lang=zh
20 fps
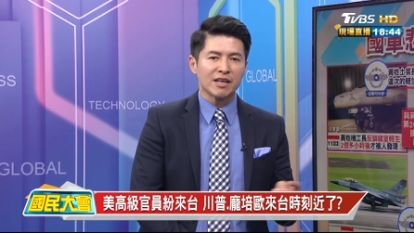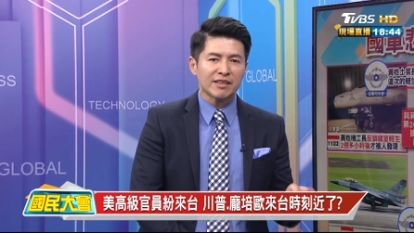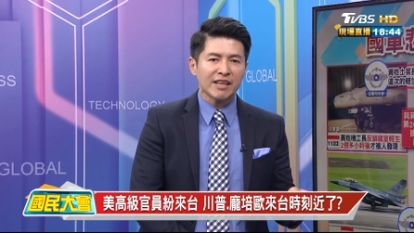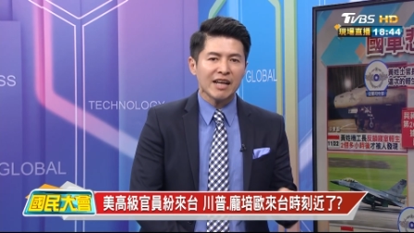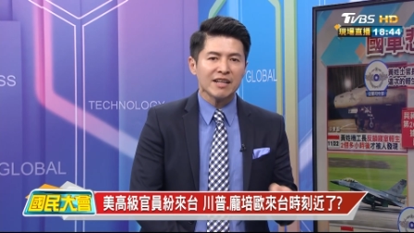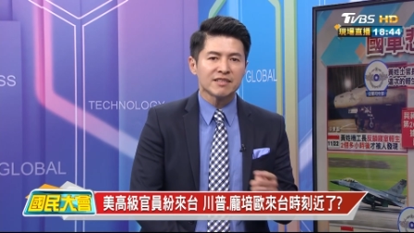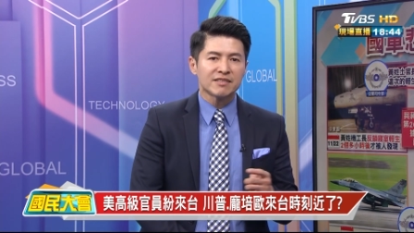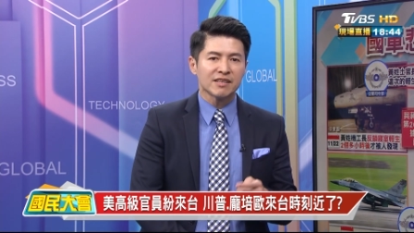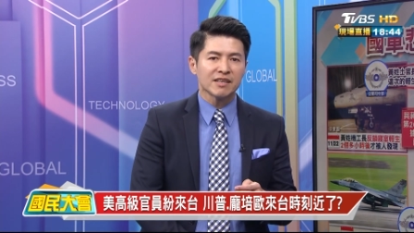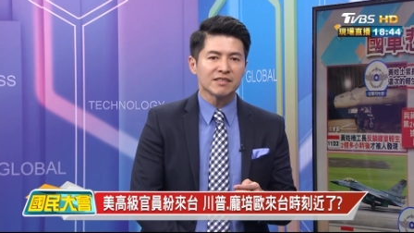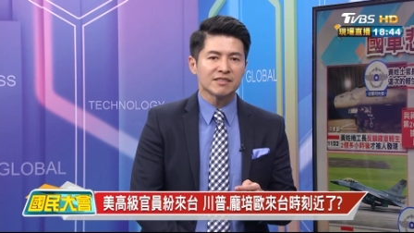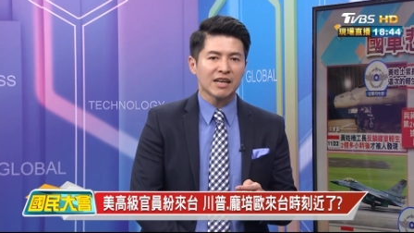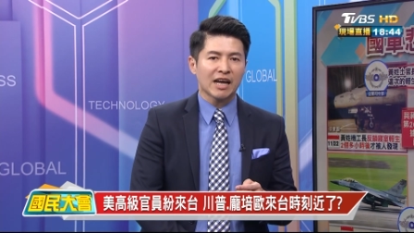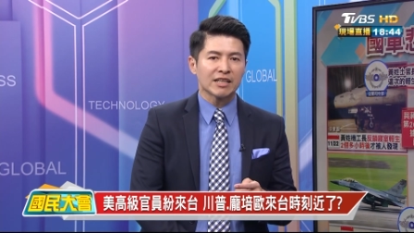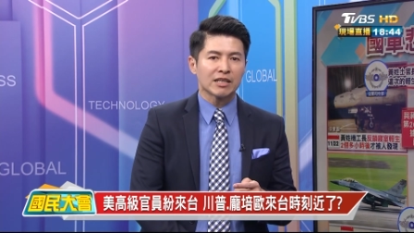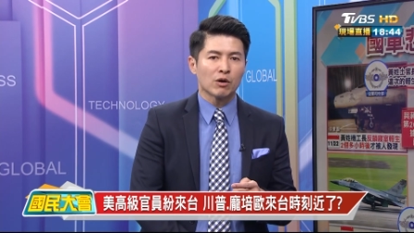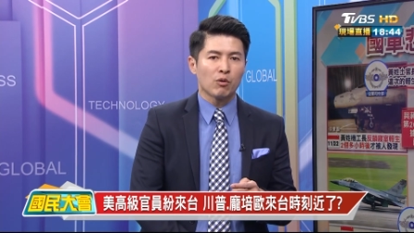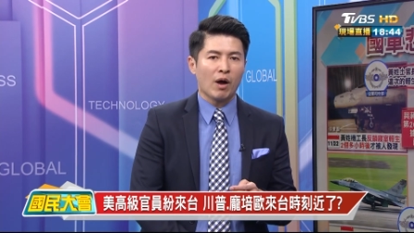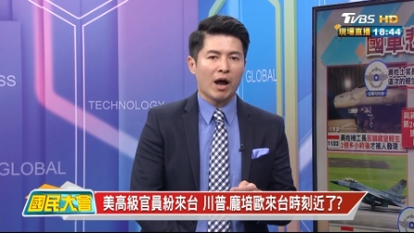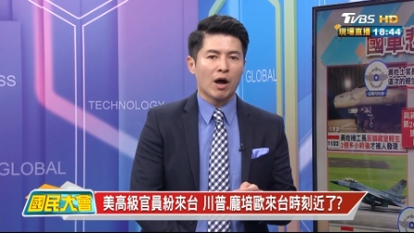一旦增
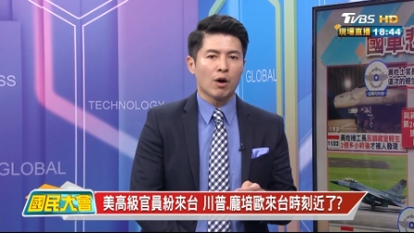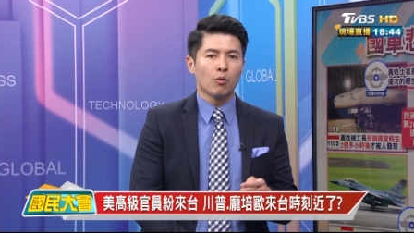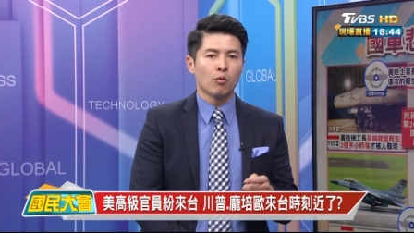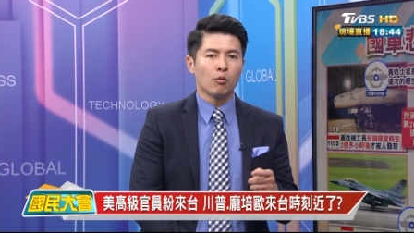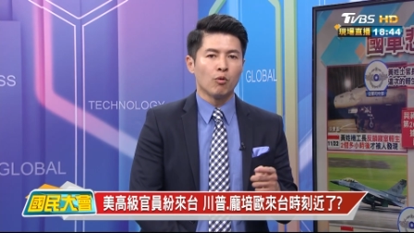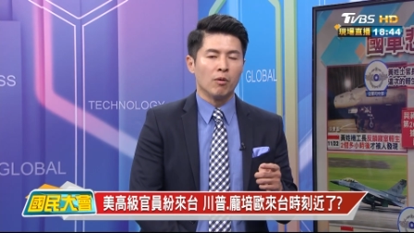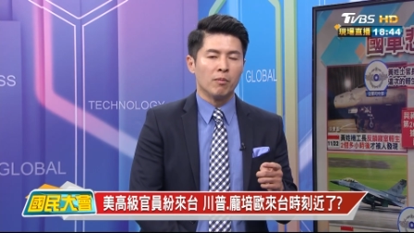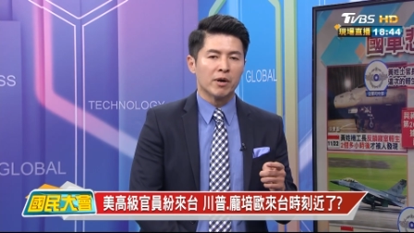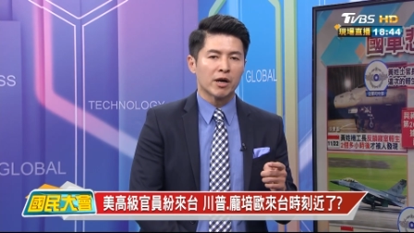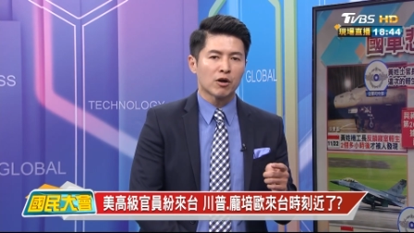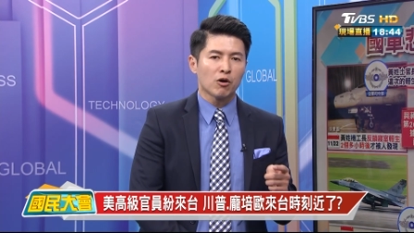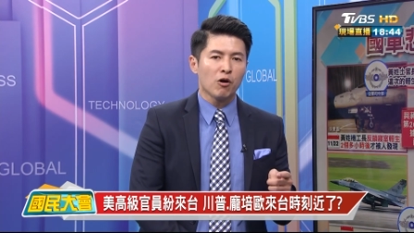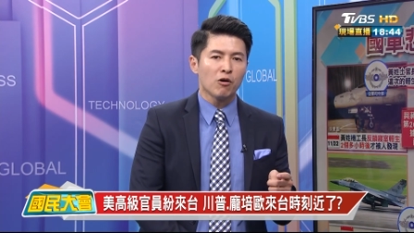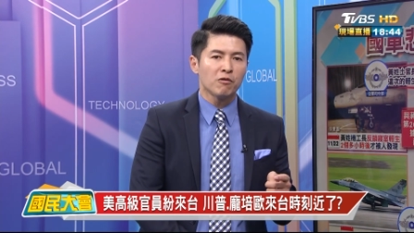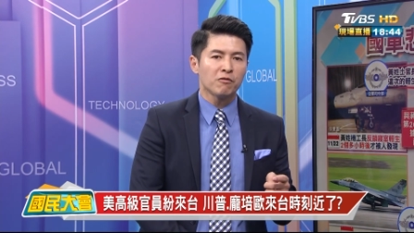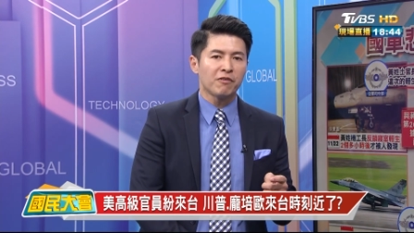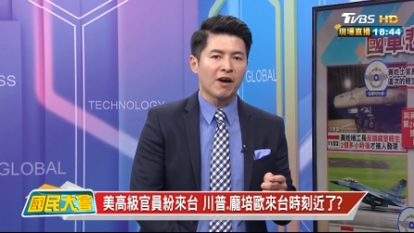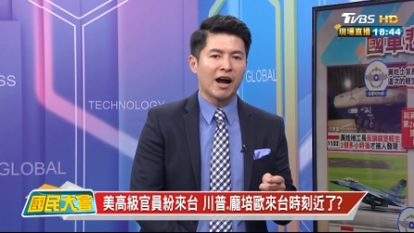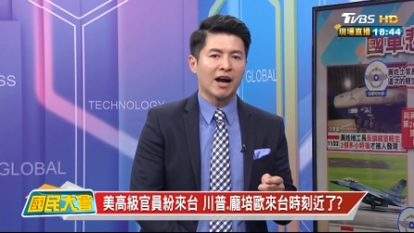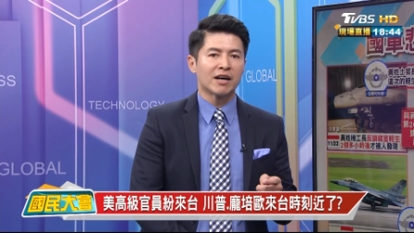加的话，我们
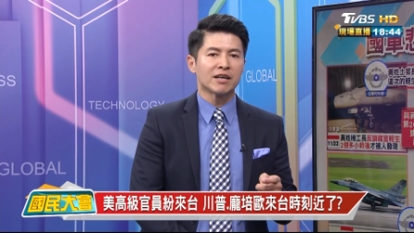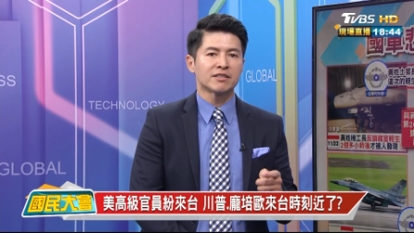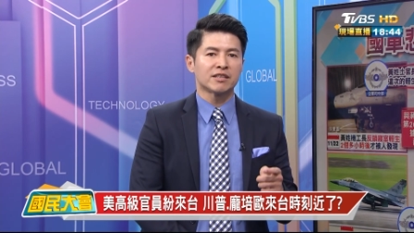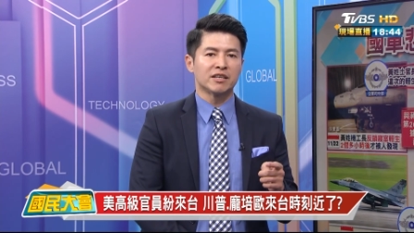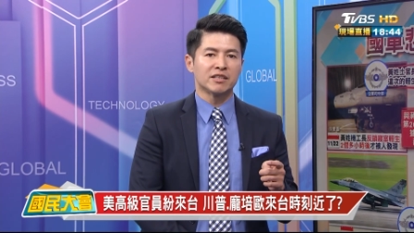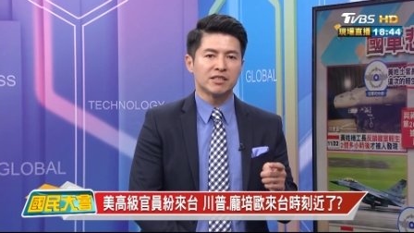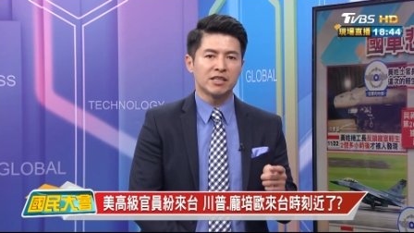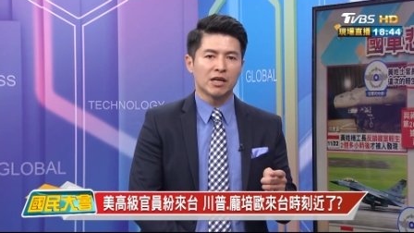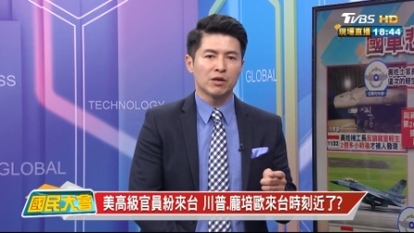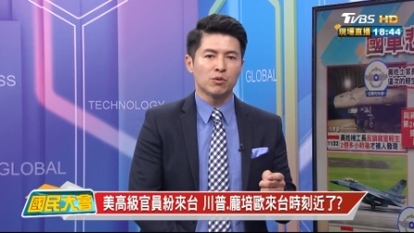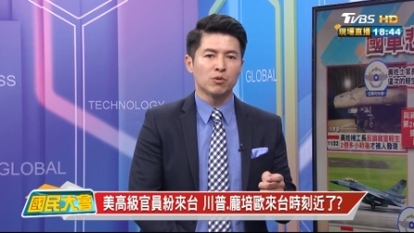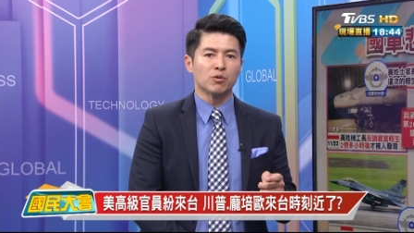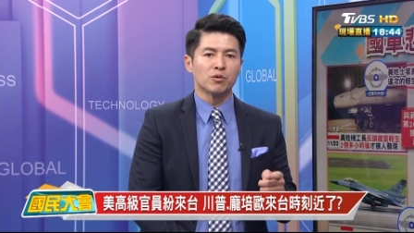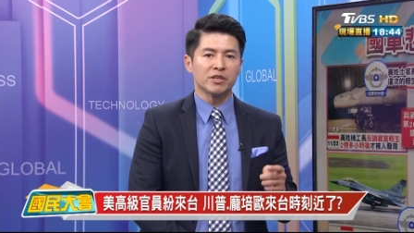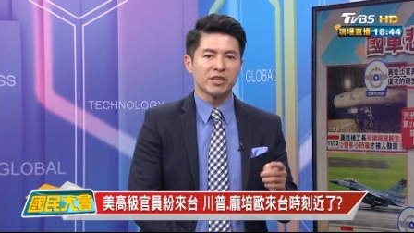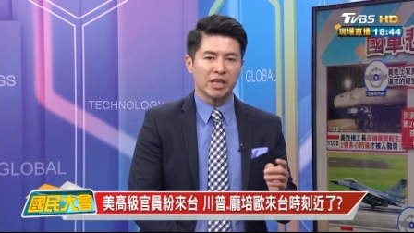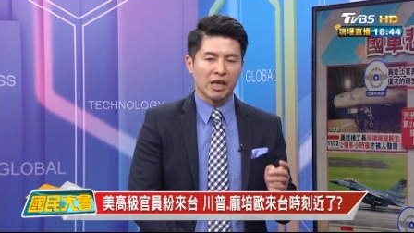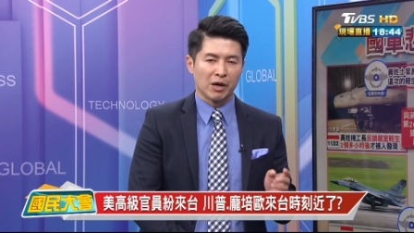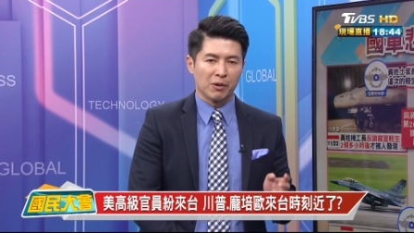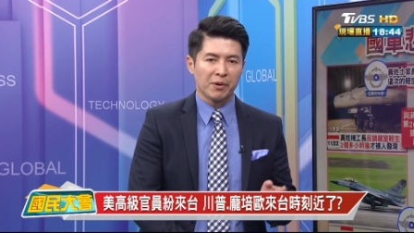空防的任
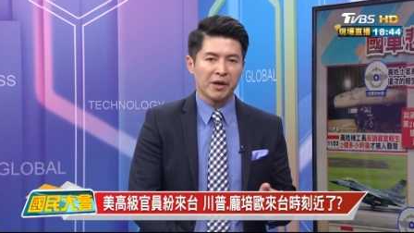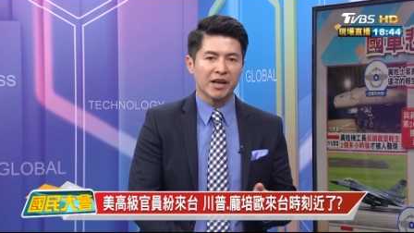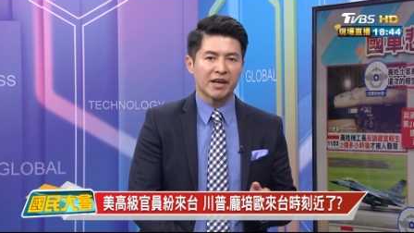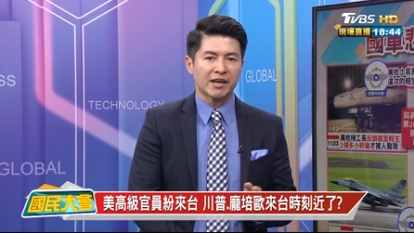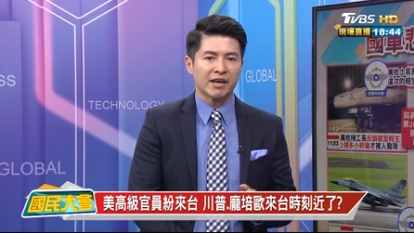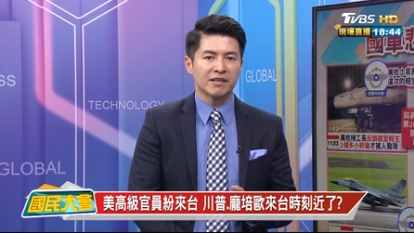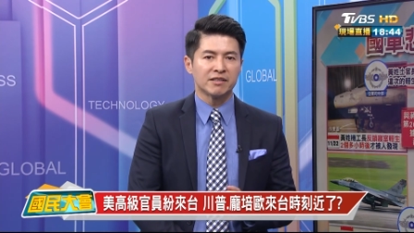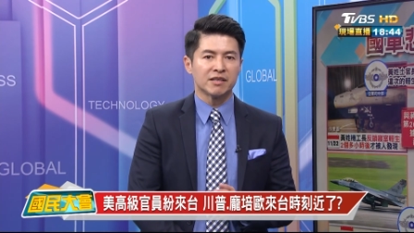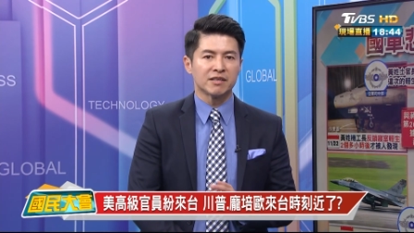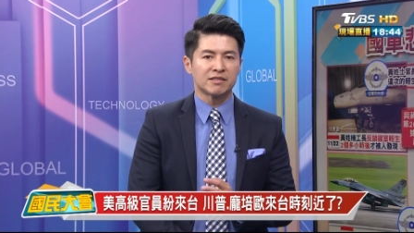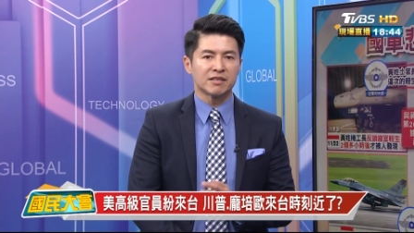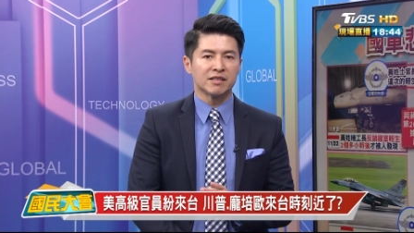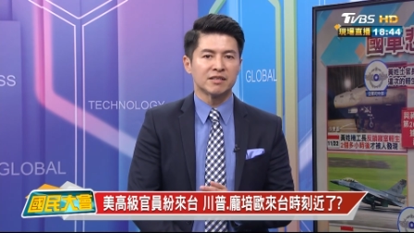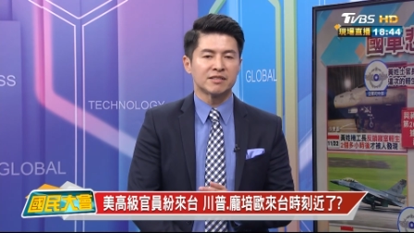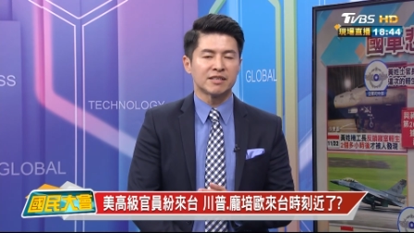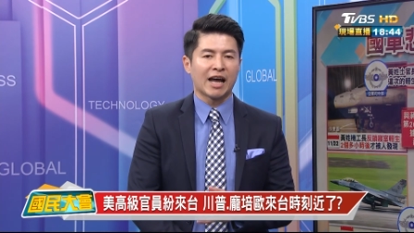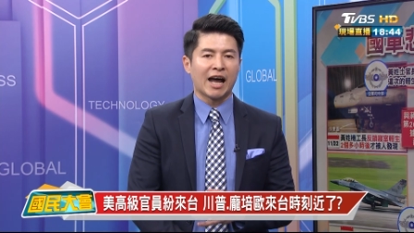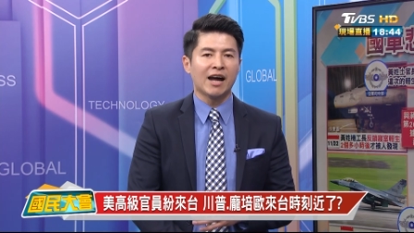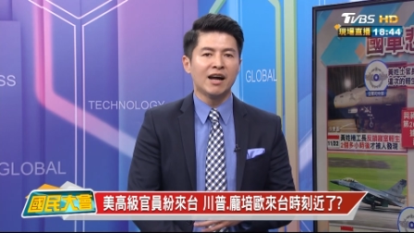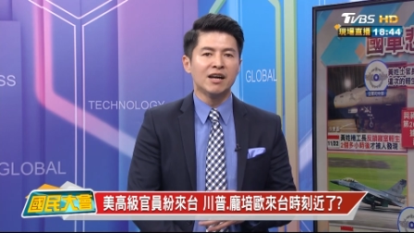务也会跟着
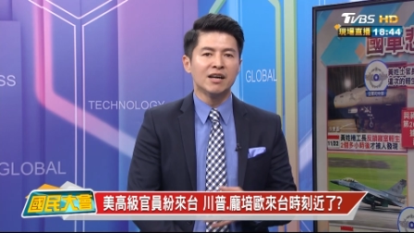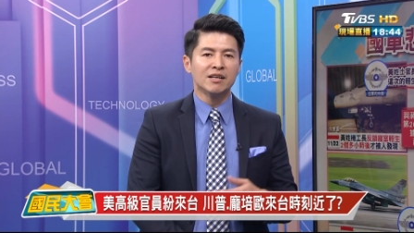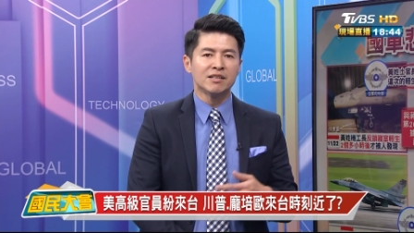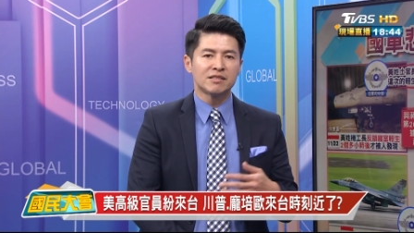增加。